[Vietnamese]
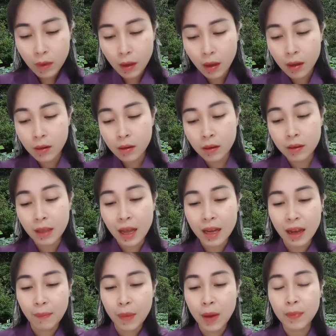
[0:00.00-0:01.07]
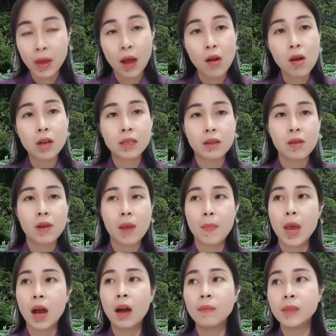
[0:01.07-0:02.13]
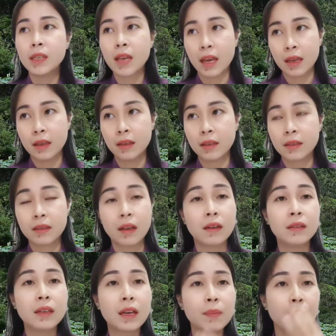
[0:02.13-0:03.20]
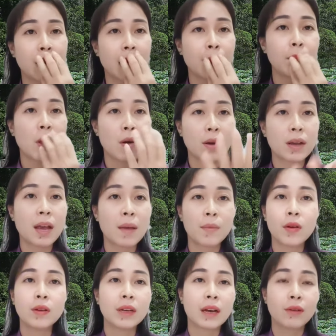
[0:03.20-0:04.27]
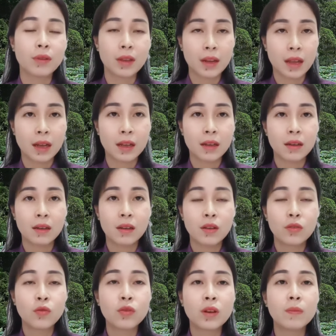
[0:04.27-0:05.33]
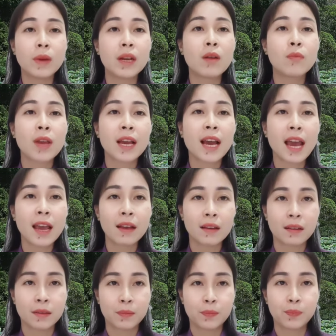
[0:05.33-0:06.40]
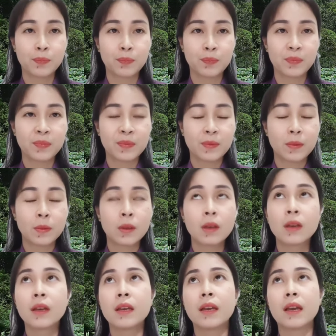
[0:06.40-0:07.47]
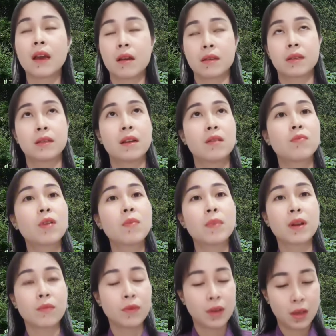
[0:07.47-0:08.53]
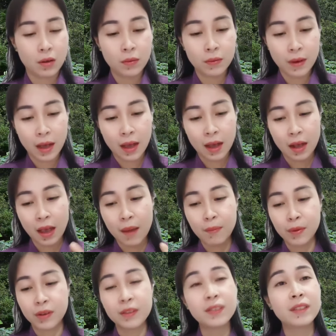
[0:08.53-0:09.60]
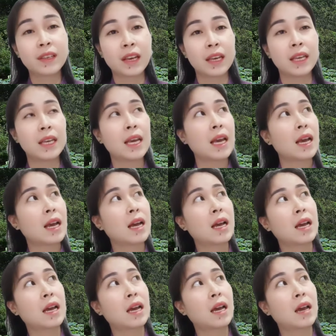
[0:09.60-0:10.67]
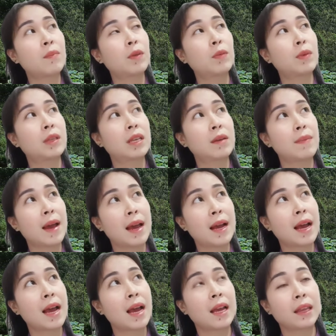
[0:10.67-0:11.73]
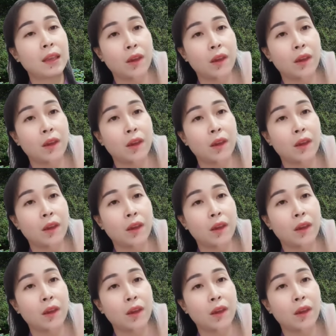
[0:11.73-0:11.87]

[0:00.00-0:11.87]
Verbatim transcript: người ta gặp em hỏi ơi sao dạo này mày ốm như vậy tự nhiên cái miệng em giọt ra em nói một câu gì nè tôi vẫn bị đóng vai khác rồi thì thật sự ra lúc đó mình không có hiểu và em mượn chị à, em mượn và chị bạn 2 triệu